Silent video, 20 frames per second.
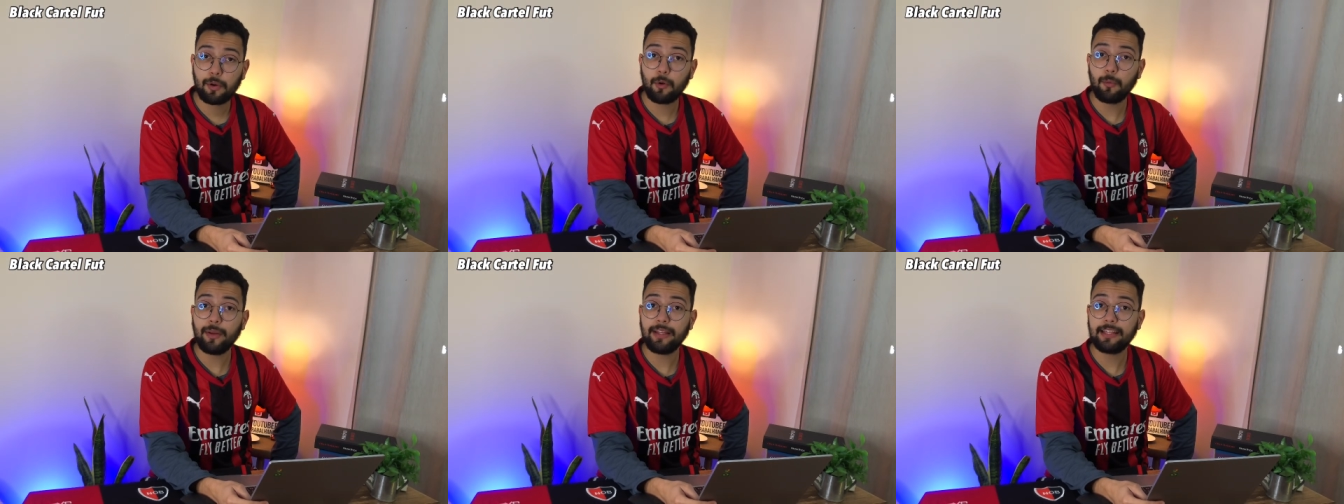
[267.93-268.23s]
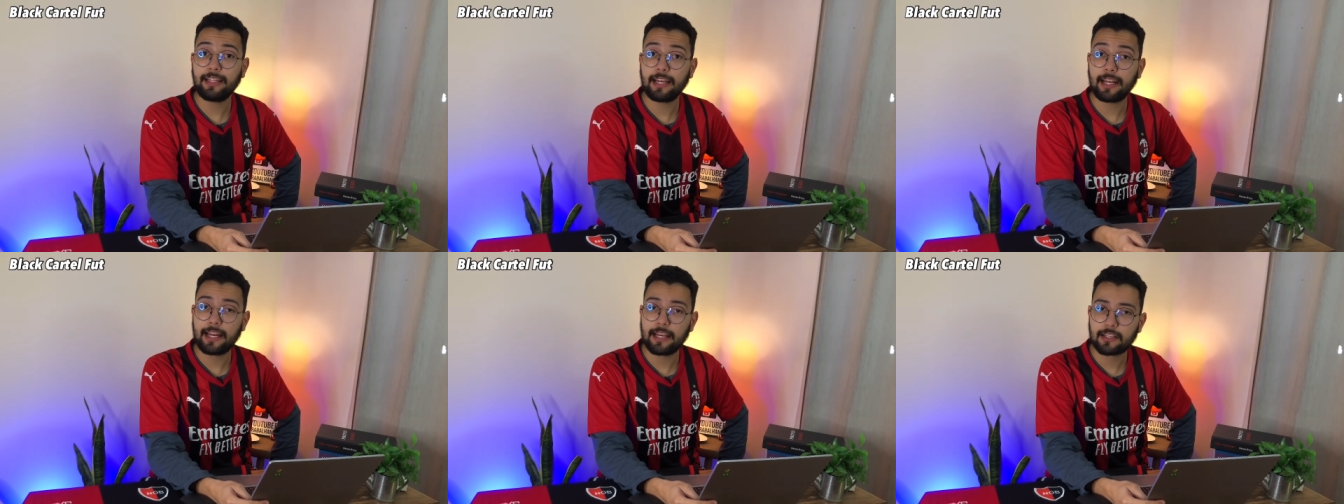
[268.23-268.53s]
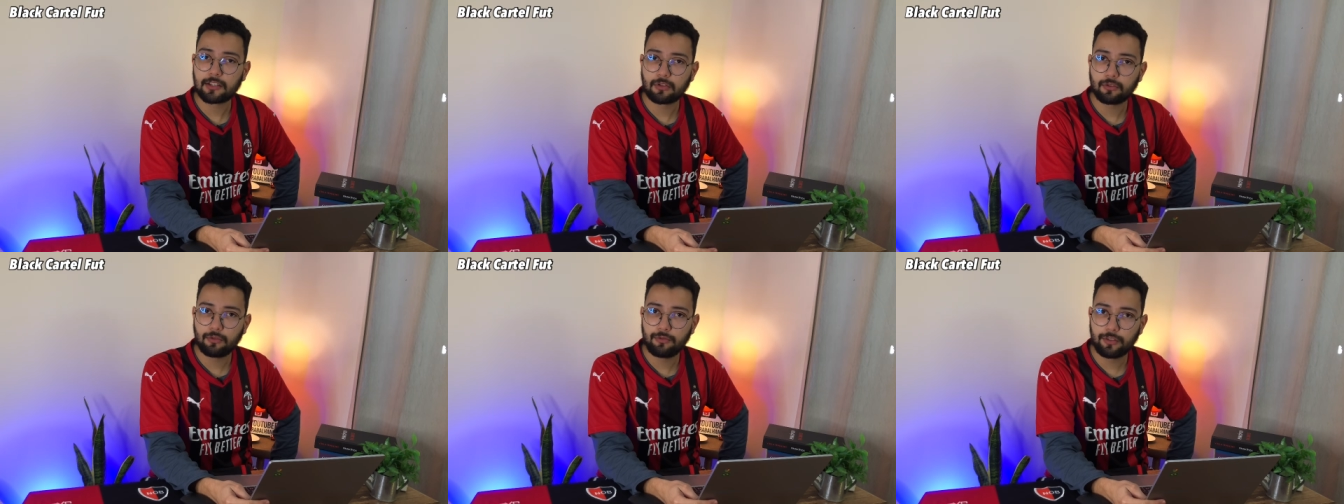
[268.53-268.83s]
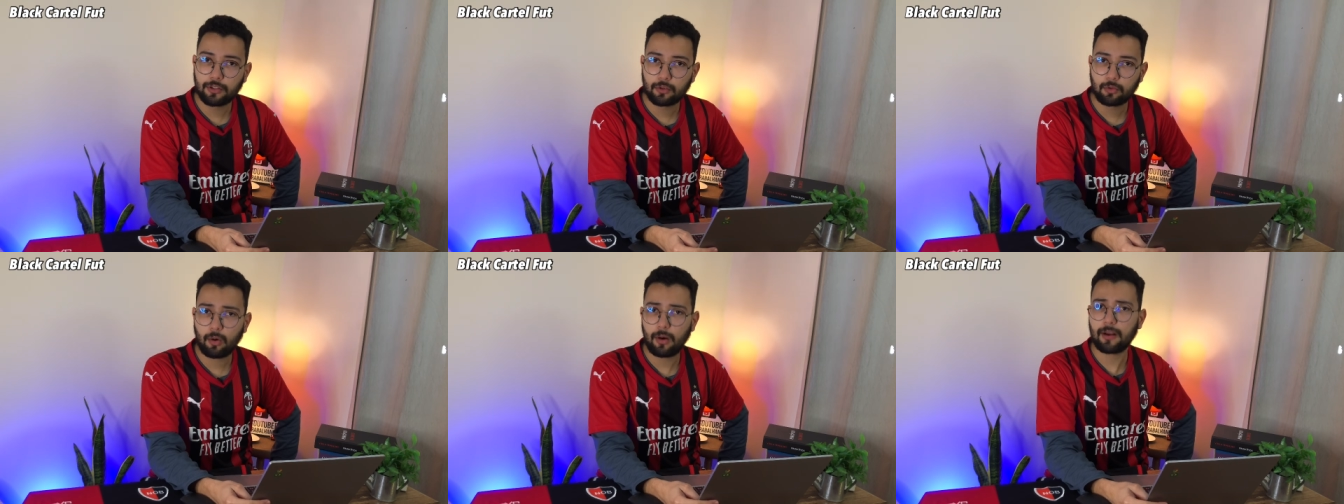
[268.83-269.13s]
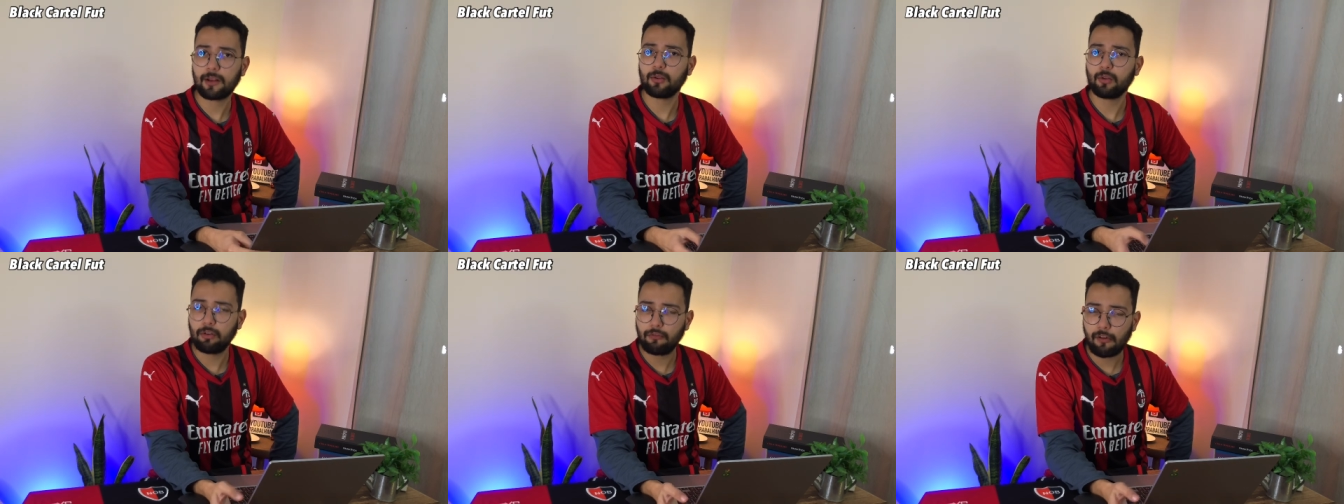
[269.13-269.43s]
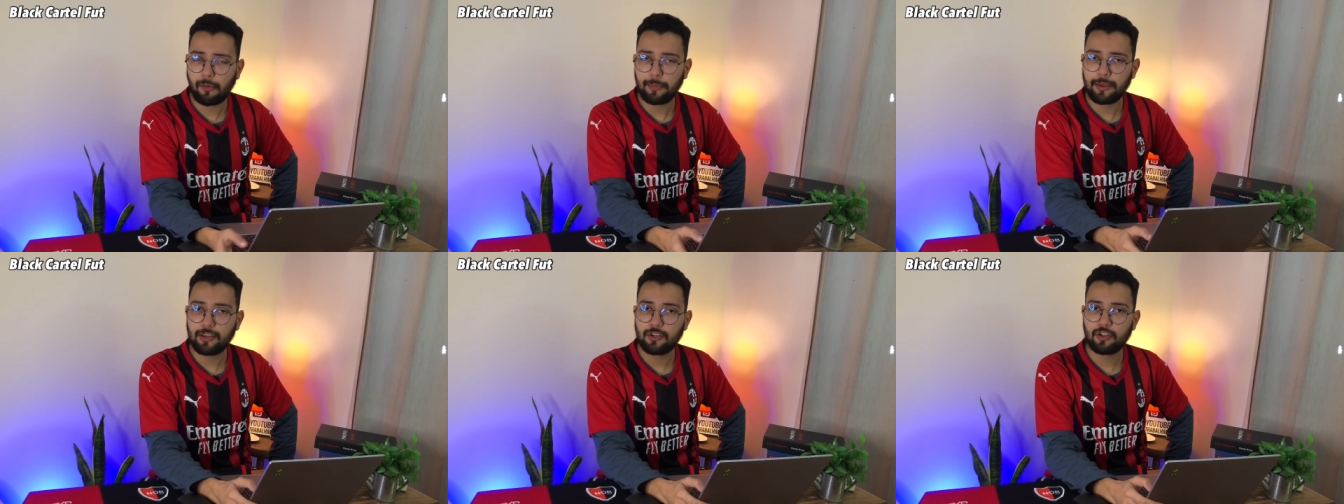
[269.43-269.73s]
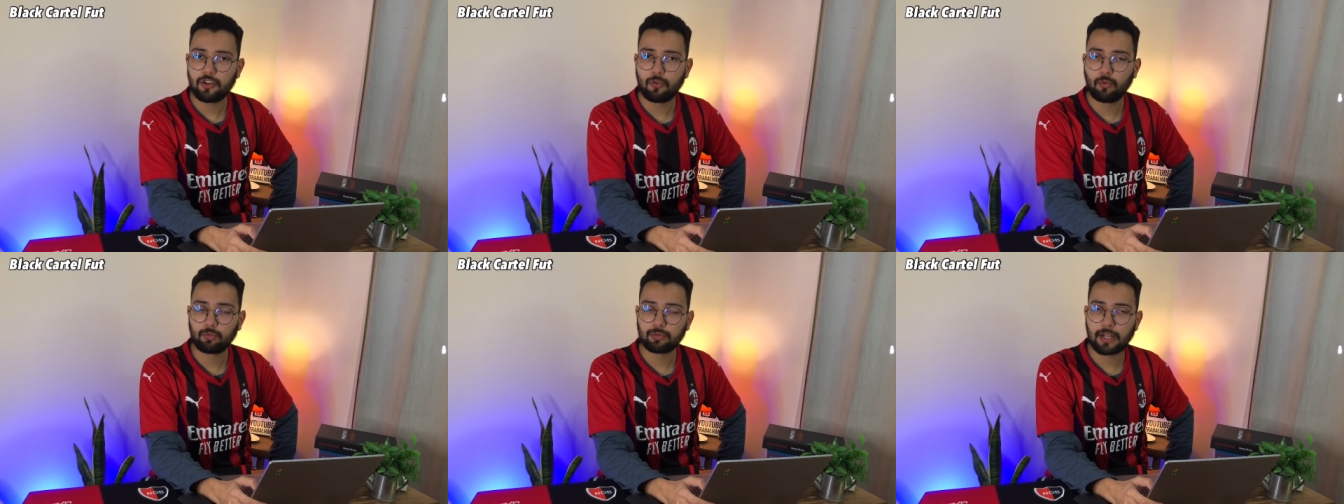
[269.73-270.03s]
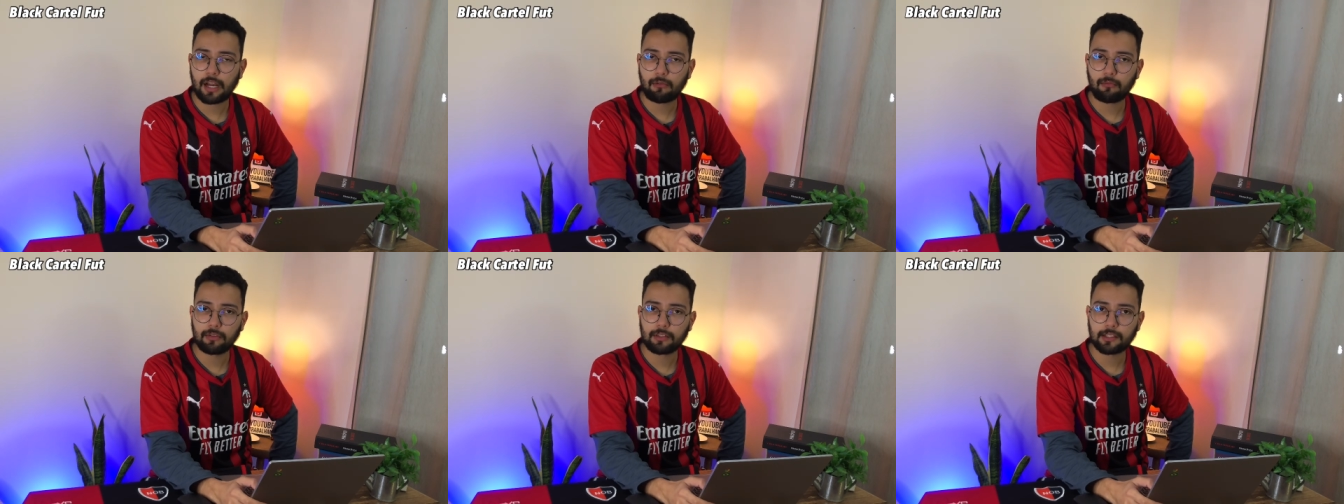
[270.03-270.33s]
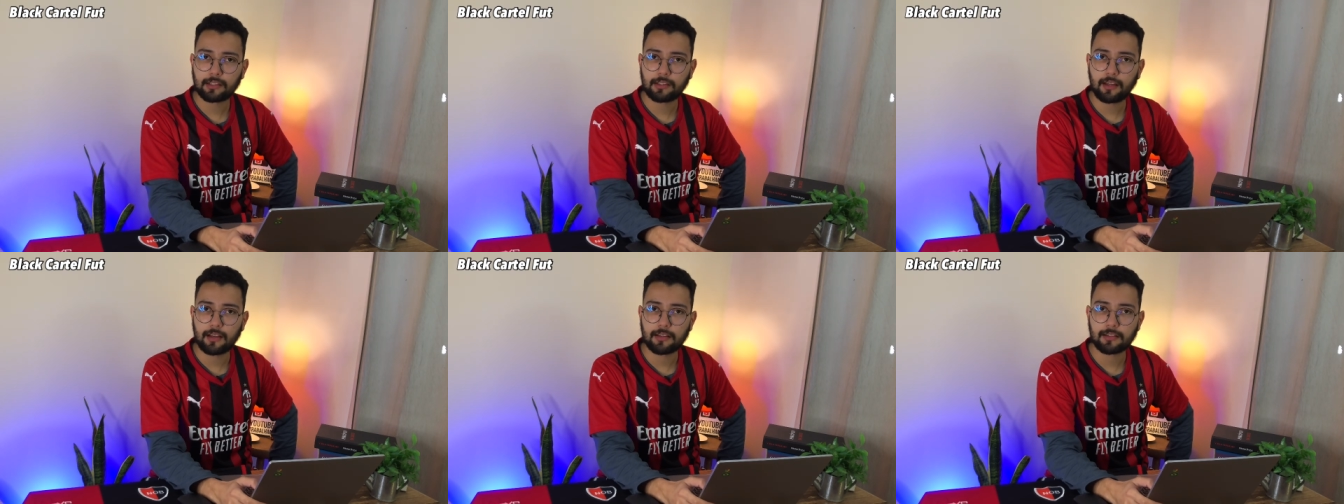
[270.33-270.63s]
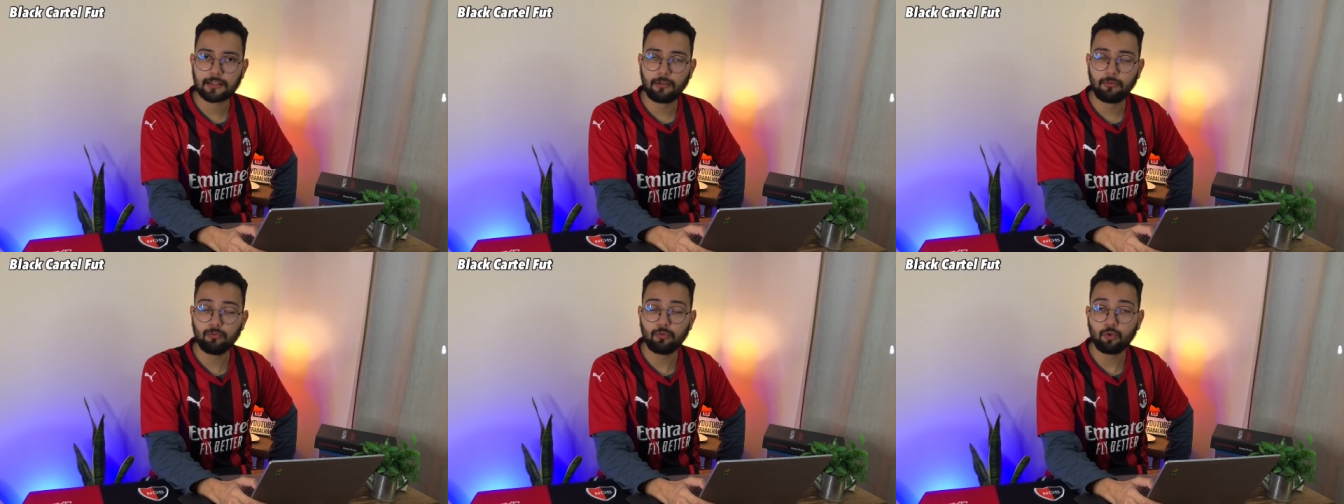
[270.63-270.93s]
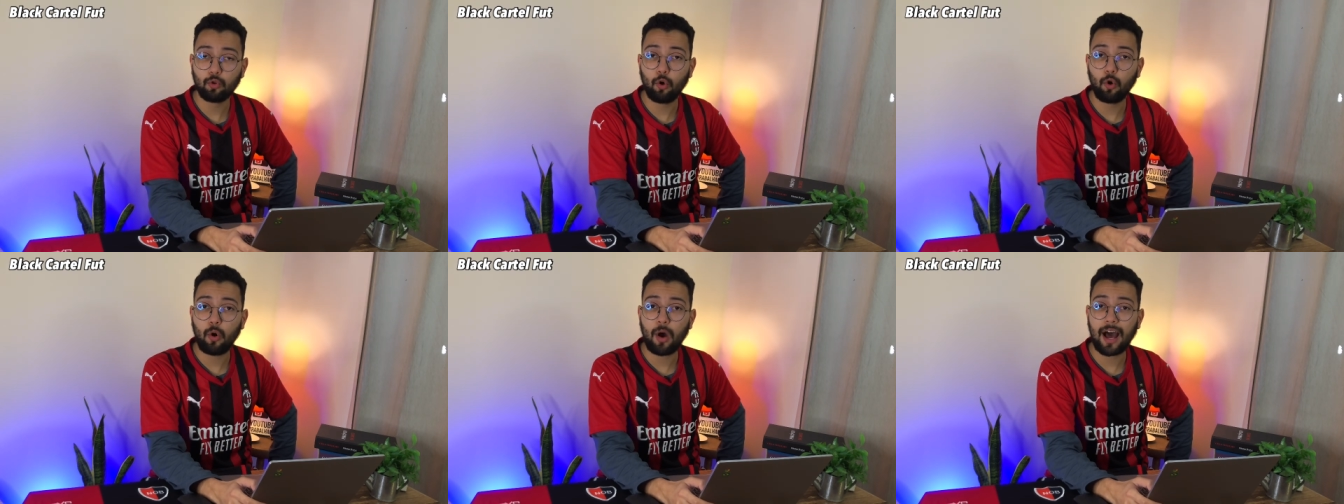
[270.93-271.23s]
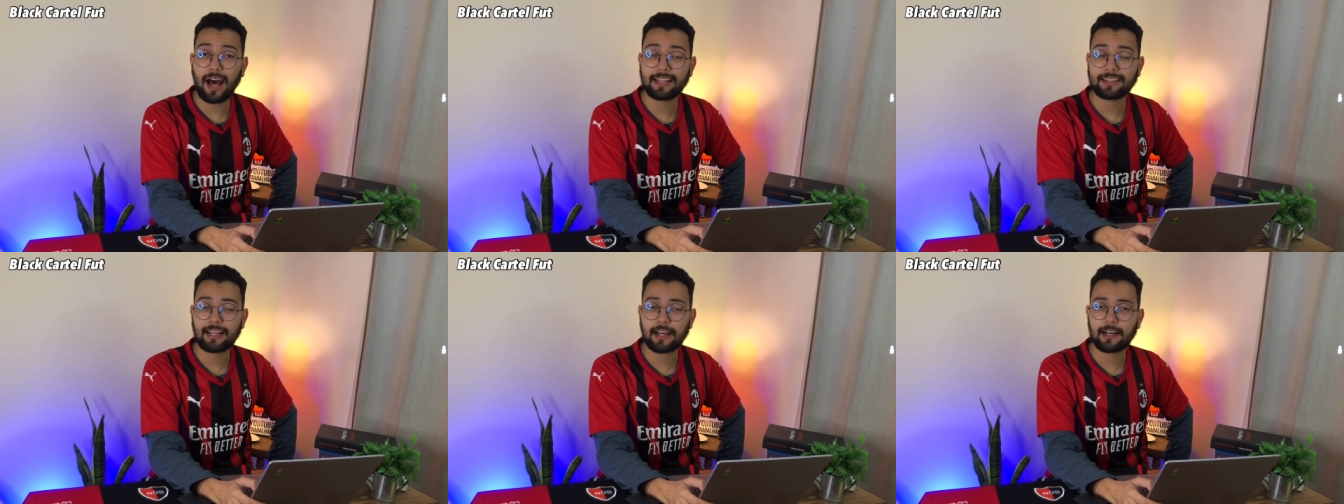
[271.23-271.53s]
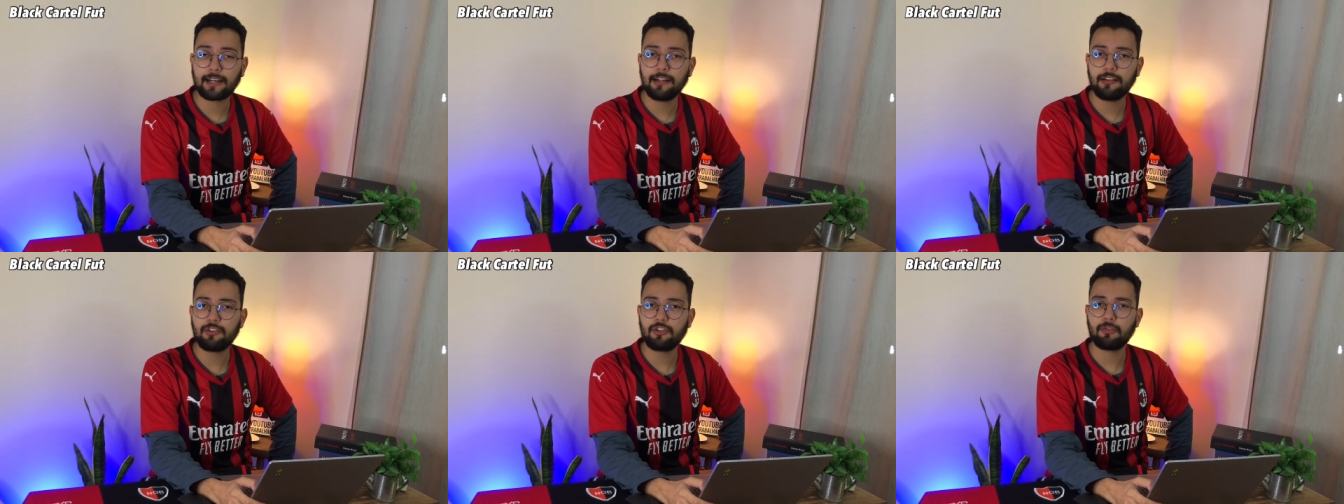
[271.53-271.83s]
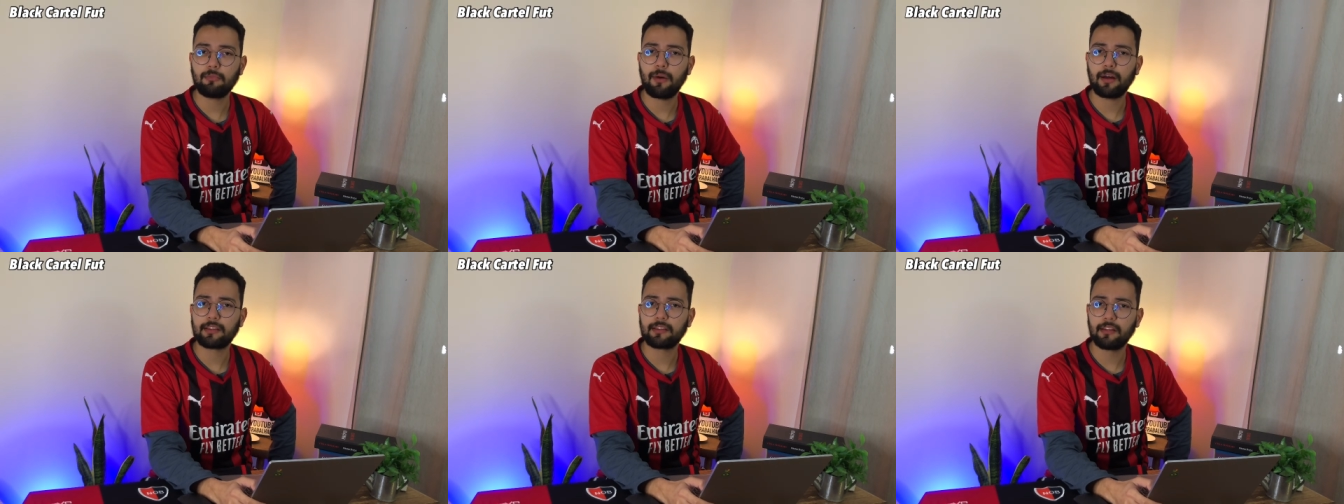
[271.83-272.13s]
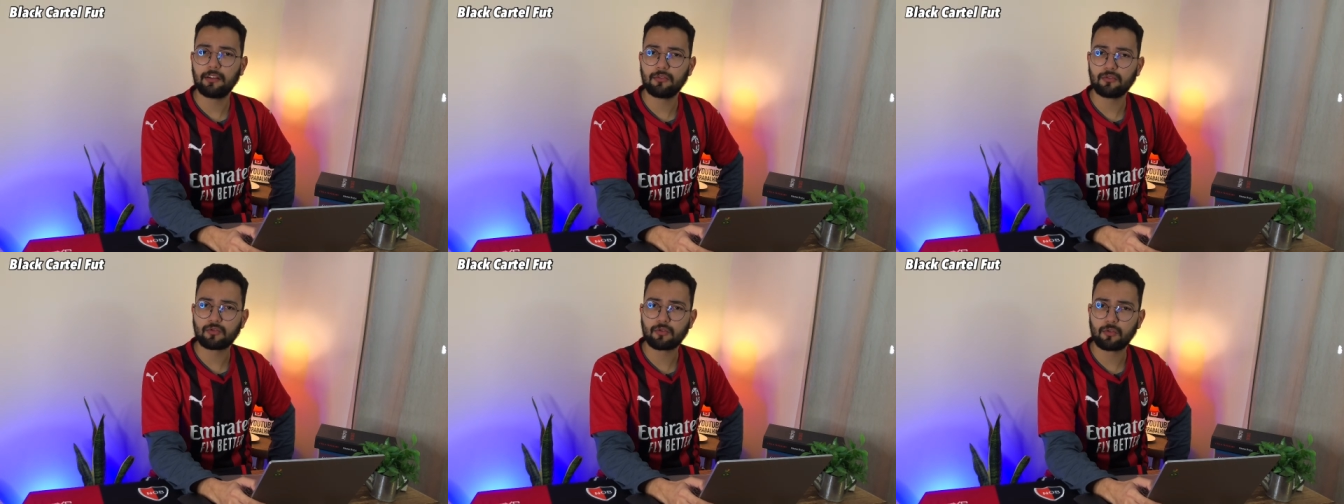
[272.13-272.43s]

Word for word: o interesse do Vitória novamente em contar com a contratação do atacante Matheus